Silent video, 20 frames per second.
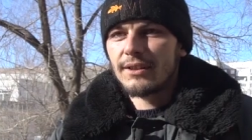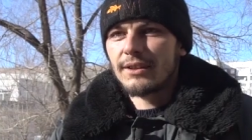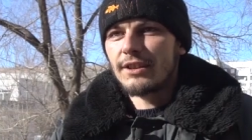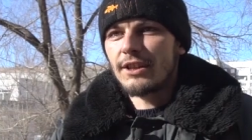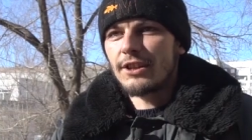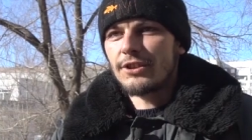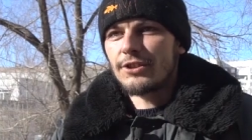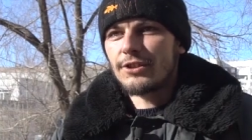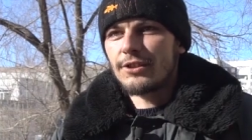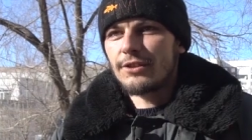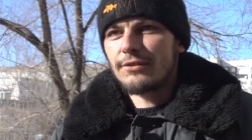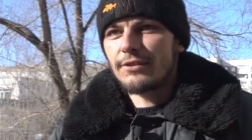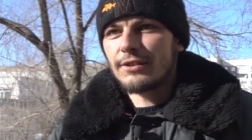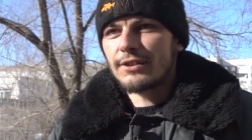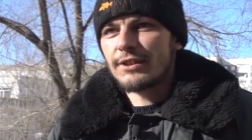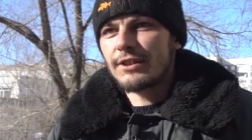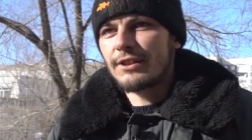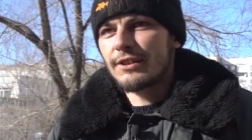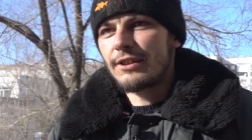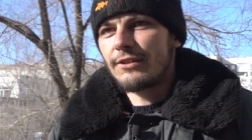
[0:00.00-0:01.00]
Начали
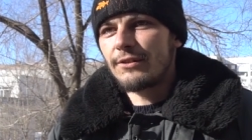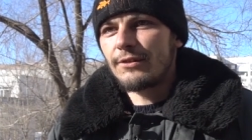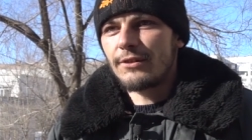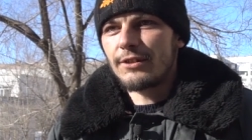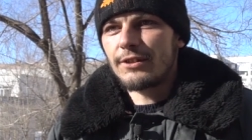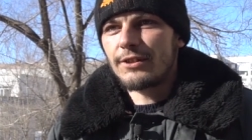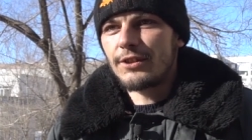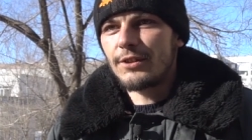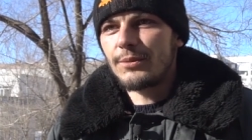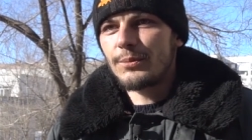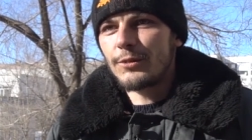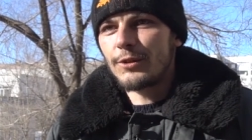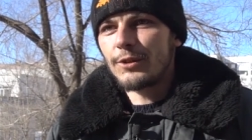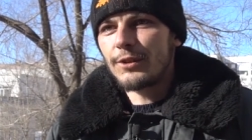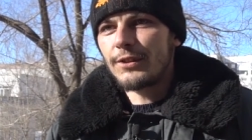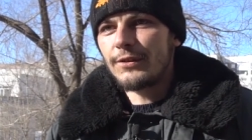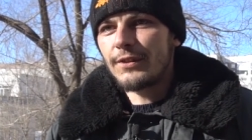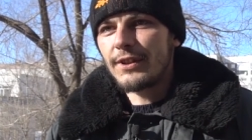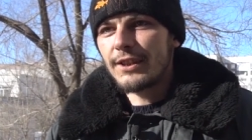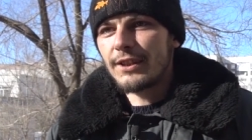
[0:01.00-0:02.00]
восстанавливать
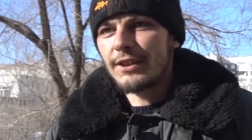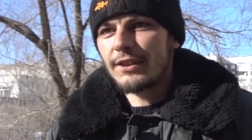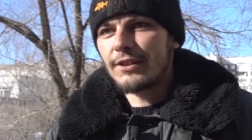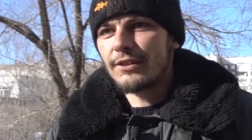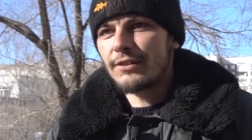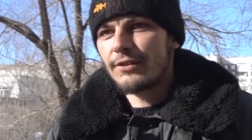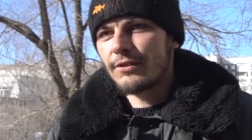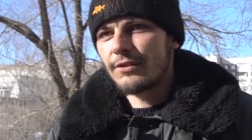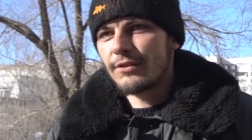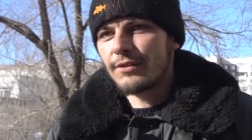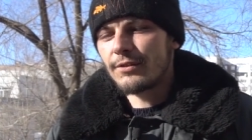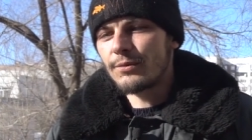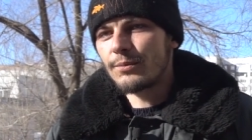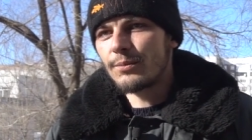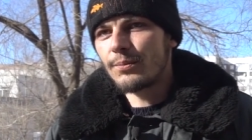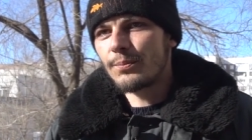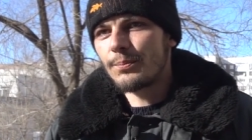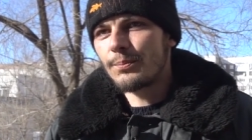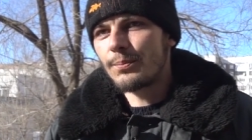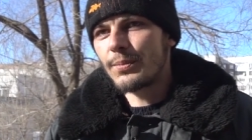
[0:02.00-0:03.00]
7 девятый
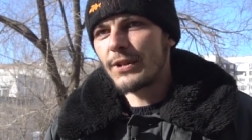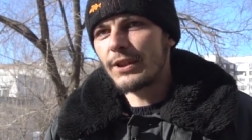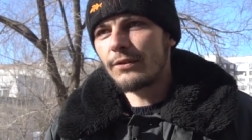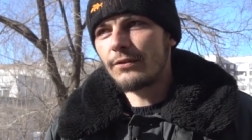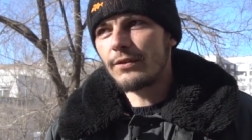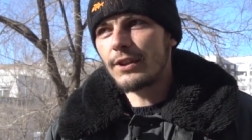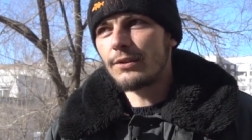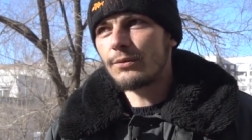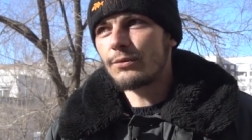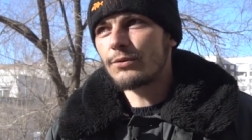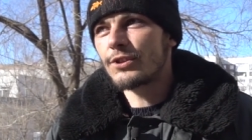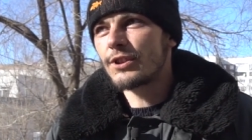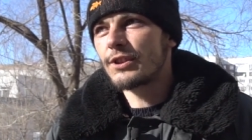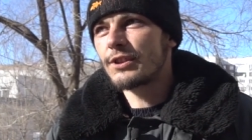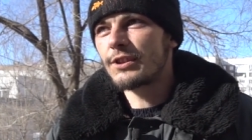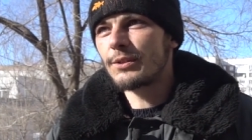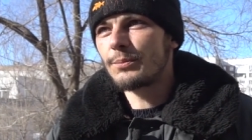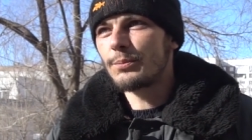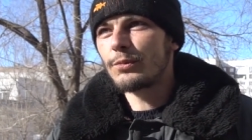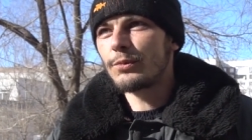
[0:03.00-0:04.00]
подвал уже
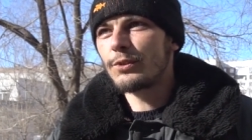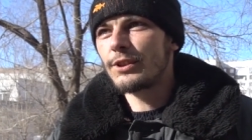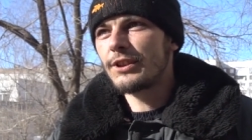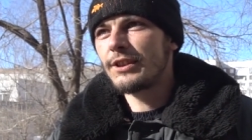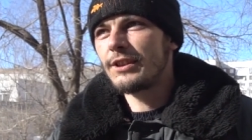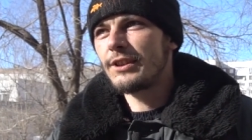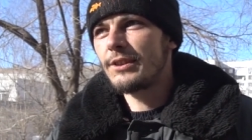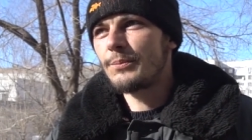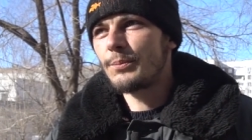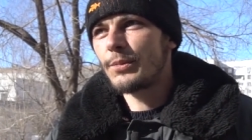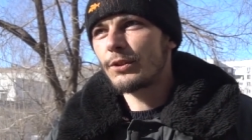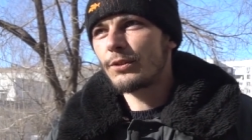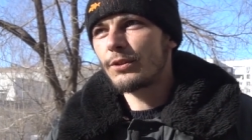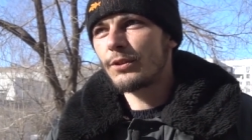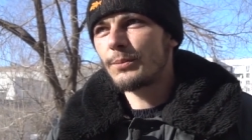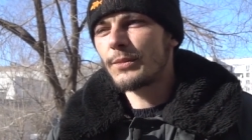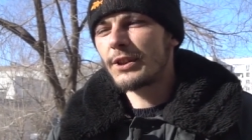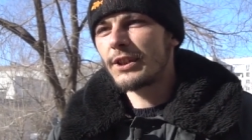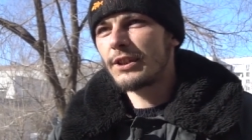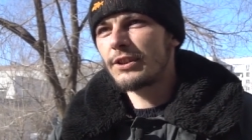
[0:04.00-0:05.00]
запустили,
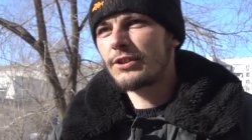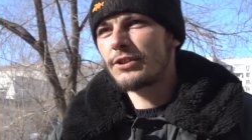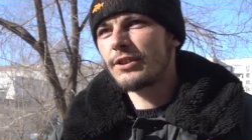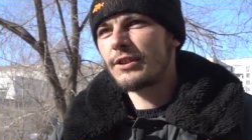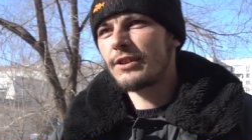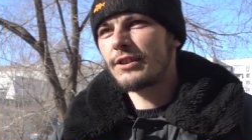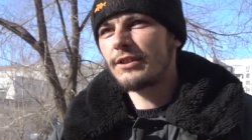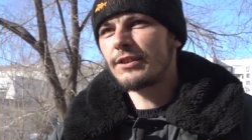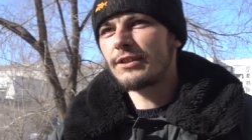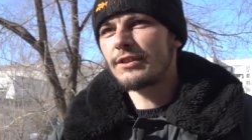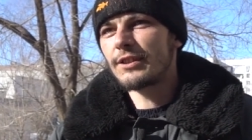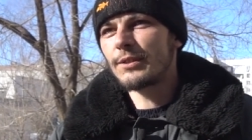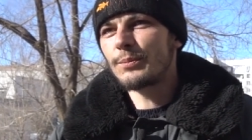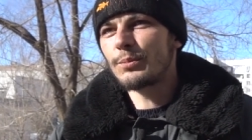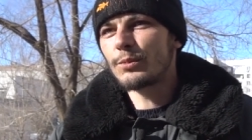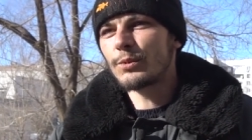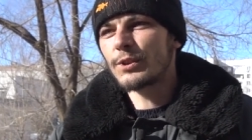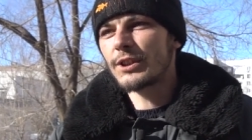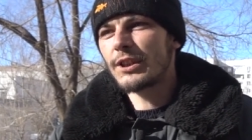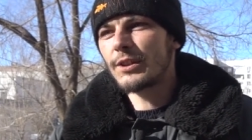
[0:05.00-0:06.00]
потом мы начали
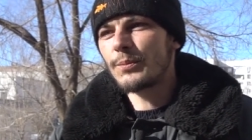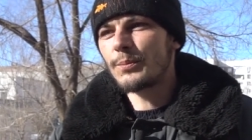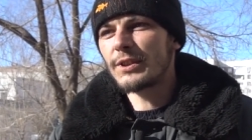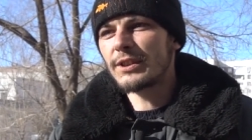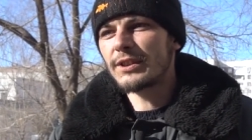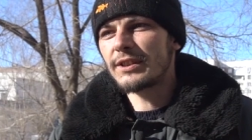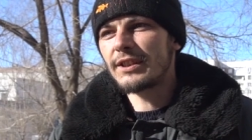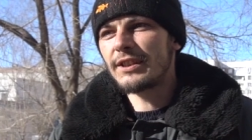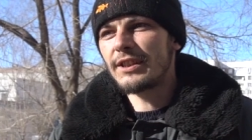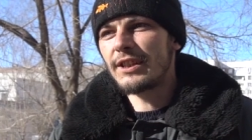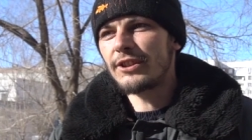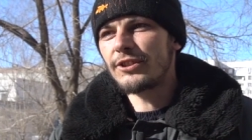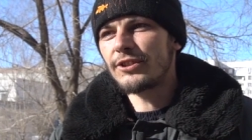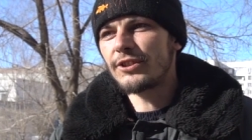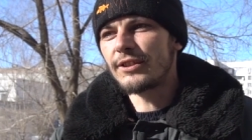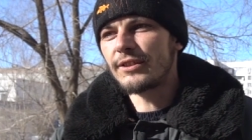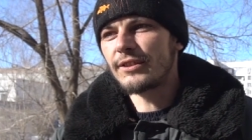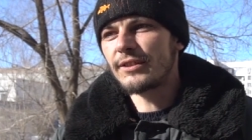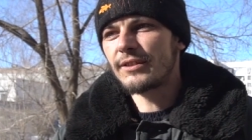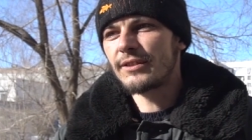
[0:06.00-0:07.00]
запускать
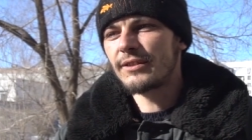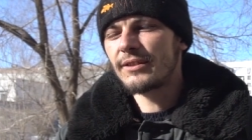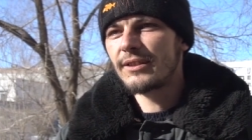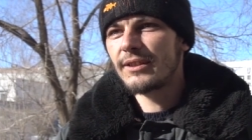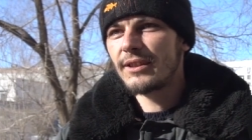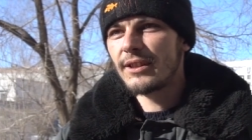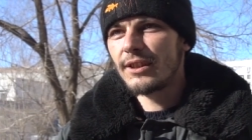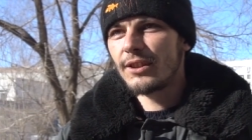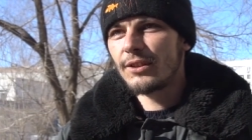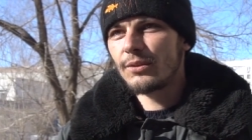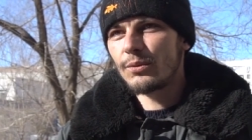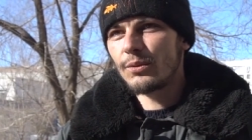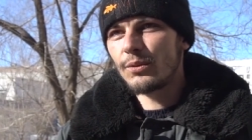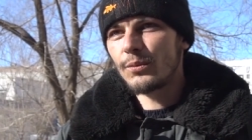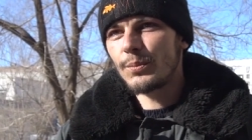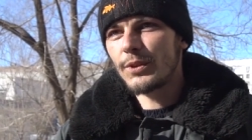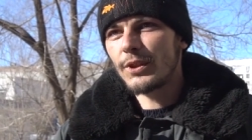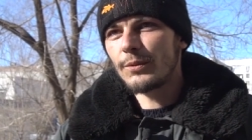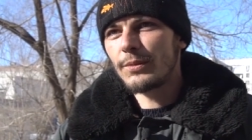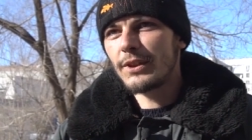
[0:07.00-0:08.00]
постоячно.
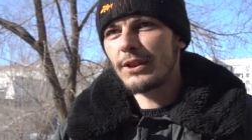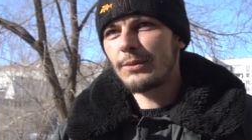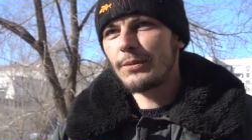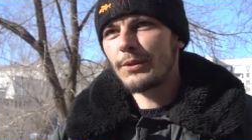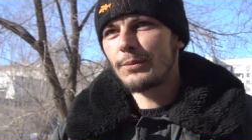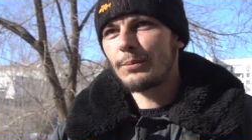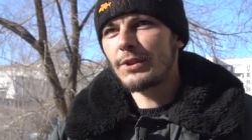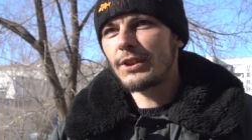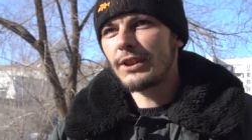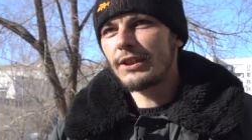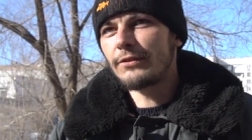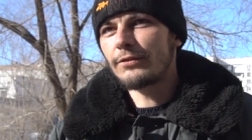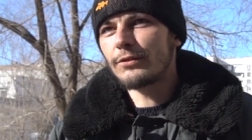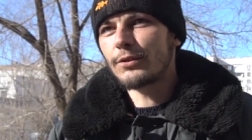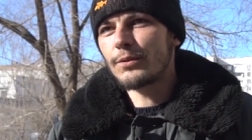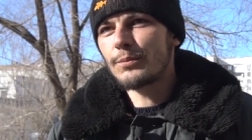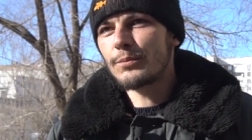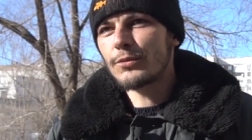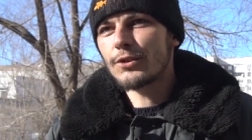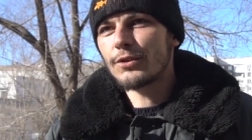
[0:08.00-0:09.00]
Тут проблема была в
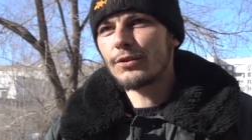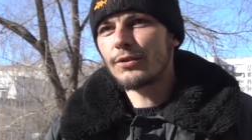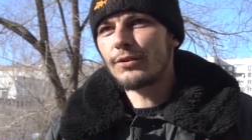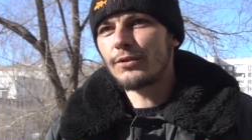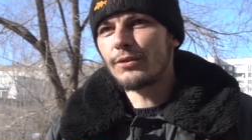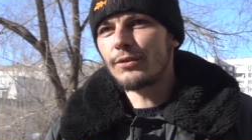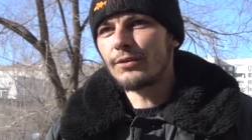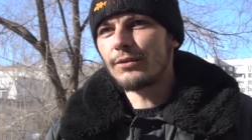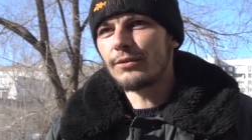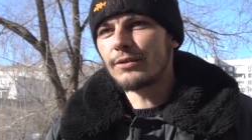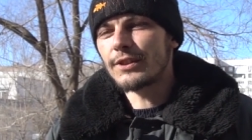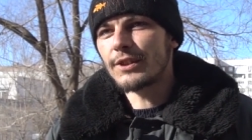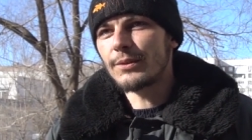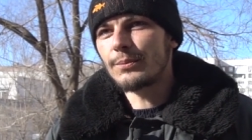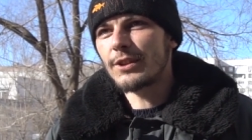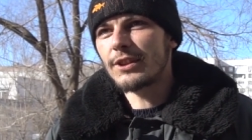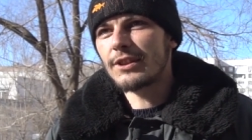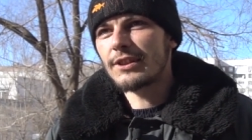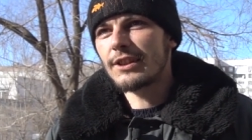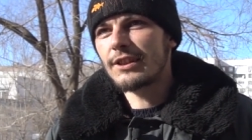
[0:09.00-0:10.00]
том, что
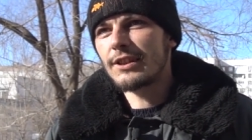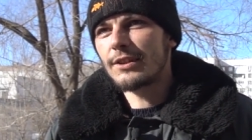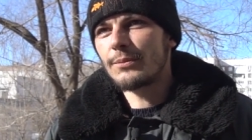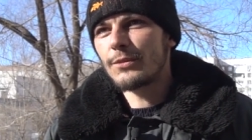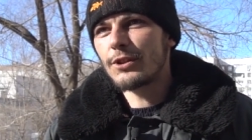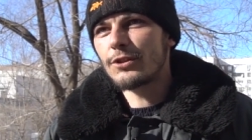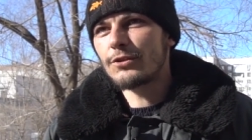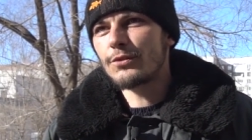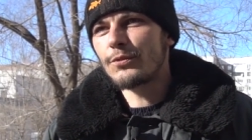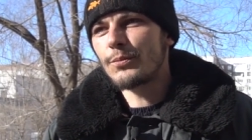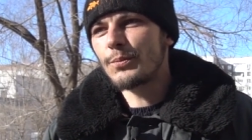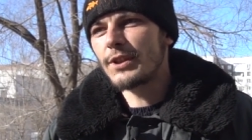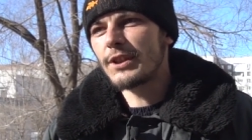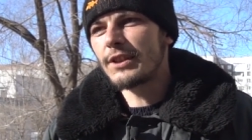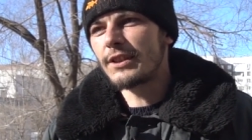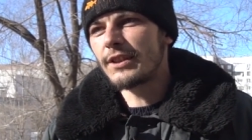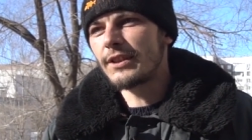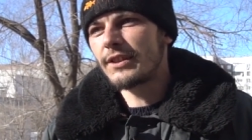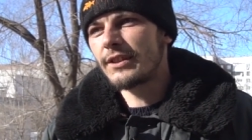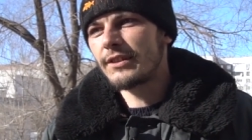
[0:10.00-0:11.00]
замерзало между
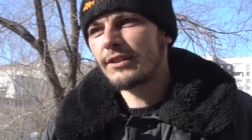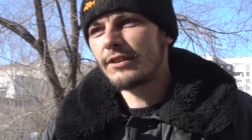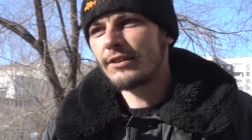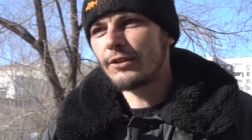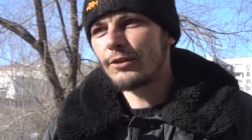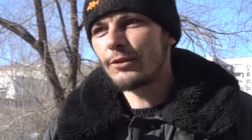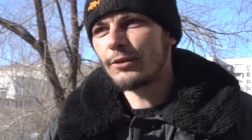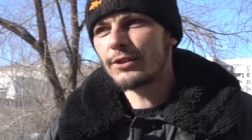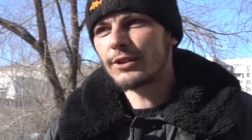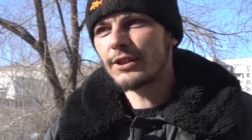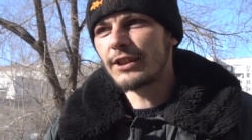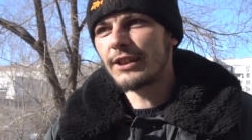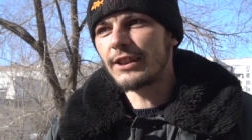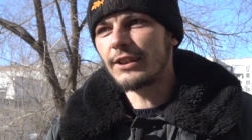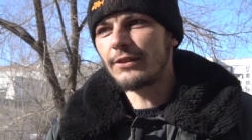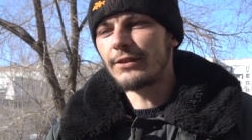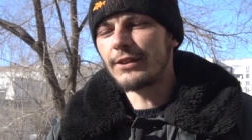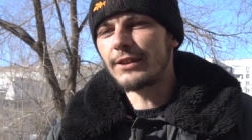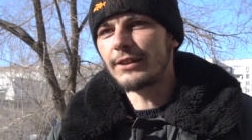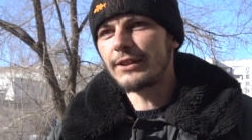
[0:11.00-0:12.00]
плит, лед
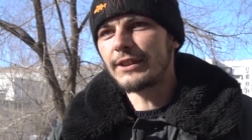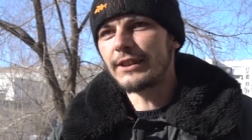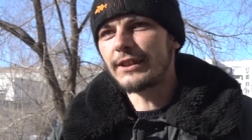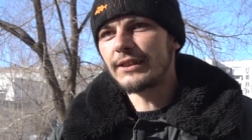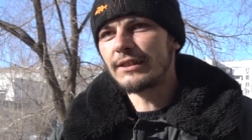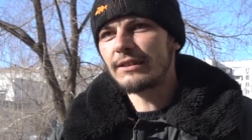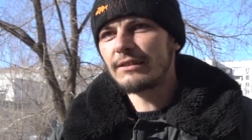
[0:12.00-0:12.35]
становился.